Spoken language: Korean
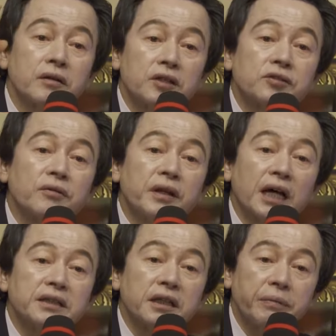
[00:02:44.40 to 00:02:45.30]
기존
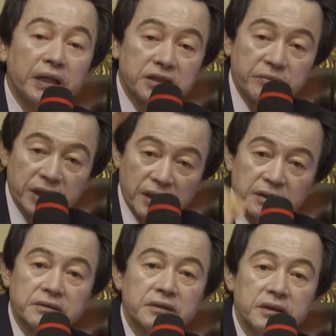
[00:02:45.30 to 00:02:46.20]
하늘의
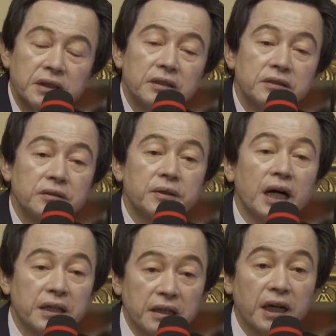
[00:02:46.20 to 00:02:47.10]
방침이라는 거 여러분
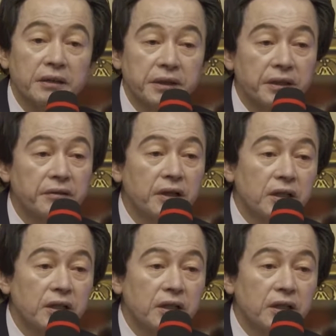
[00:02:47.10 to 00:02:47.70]
알아놔야 돼요.